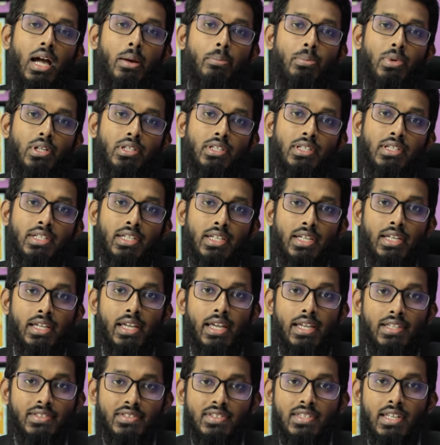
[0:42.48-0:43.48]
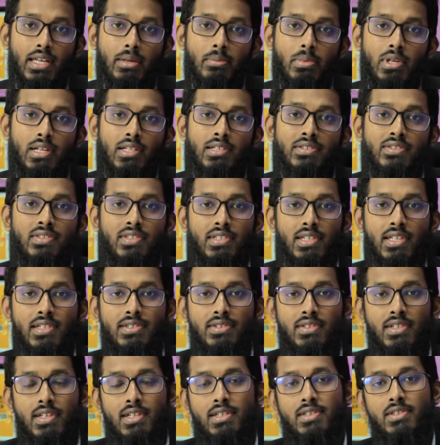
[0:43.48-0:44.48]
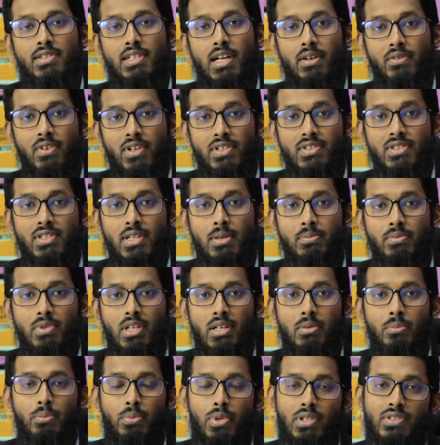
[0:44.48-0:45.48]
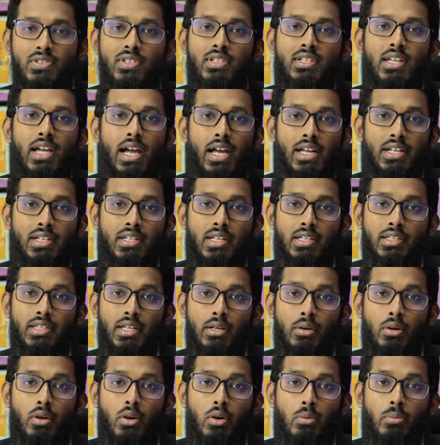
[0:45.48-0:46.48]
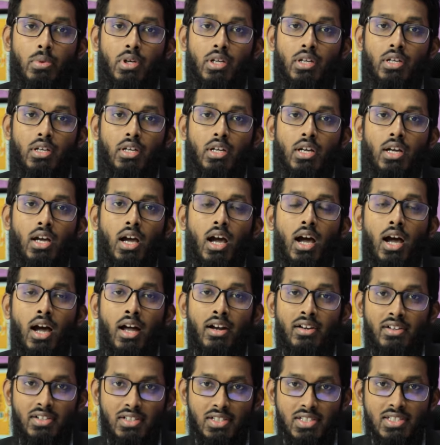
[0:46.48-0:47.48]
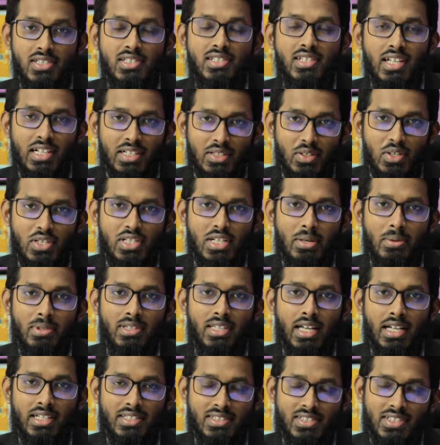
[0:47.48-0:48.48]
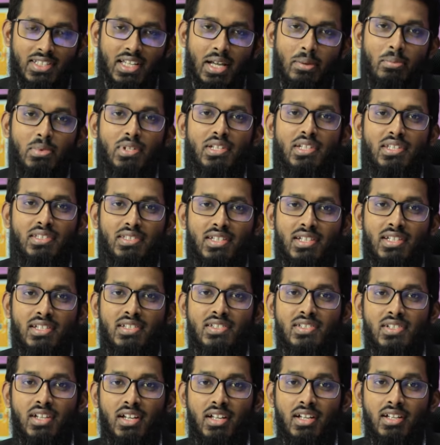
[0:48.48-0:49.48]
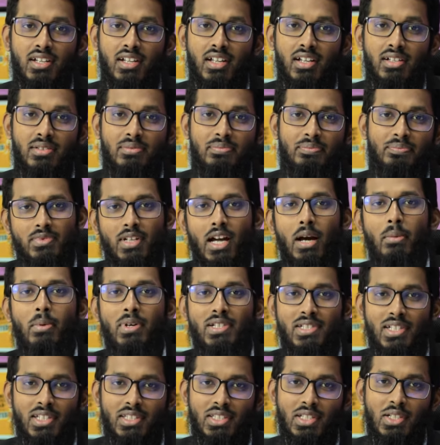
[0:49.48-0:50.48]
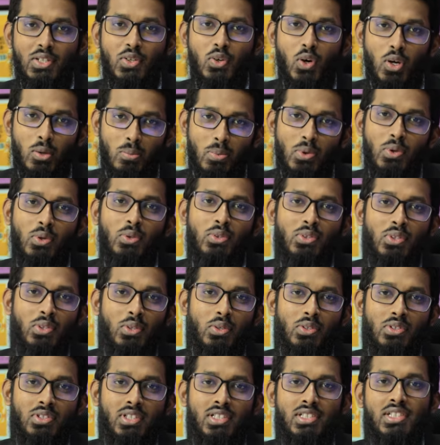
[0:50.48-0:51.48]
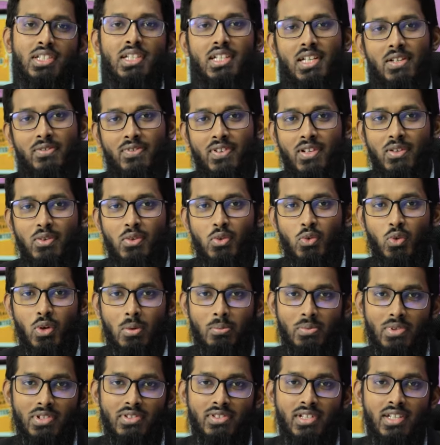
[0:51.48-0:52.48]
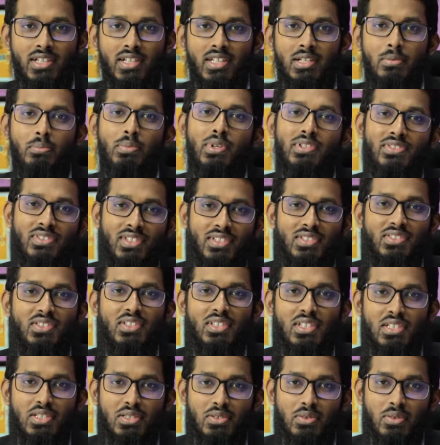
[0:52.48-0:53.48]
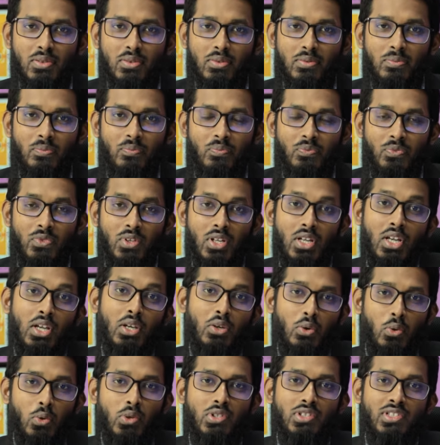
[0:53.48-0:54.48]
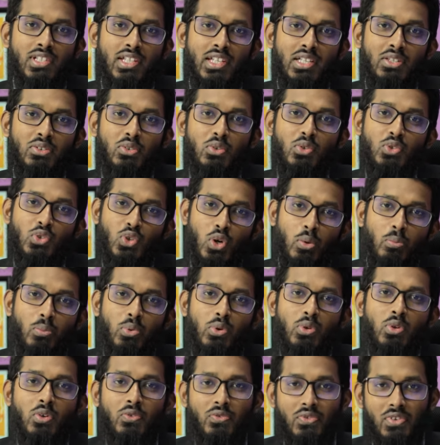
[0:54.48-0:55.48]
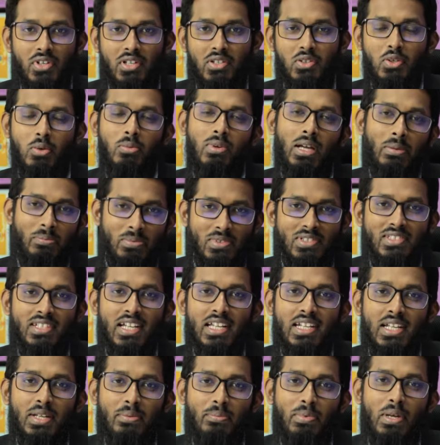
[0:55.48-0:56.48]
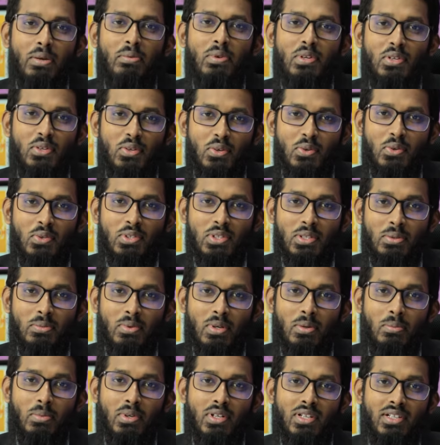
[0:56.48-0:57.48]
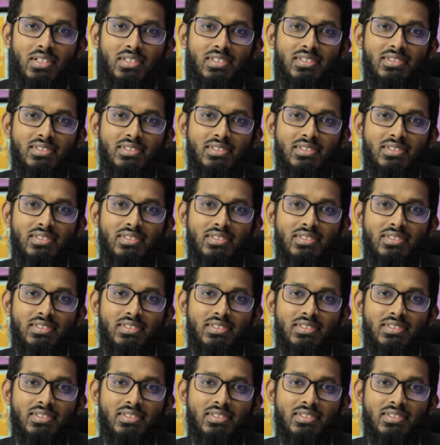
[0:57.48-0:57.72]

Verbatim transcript: আপনাদেরকে এসটিএমএল সিএসএস জাভা স্ক্রিপ্টের বেসিক আইডিয়া দেওয়া হবে আর ইনস্ট্রাক্টর হিসেবে থাকছি আমি নিজে ইনশাআল্লাহ আমার সাথে গল্প করতে করতে শিখে ফেলুন ওয়েব ডিজাইনের বেসিক জিনিসগুলো কোর্সটি কিন্তু সম্পূর্ণ ফ্রি তবে আপনি চাইলে পেমেন্টও করতে পারবেন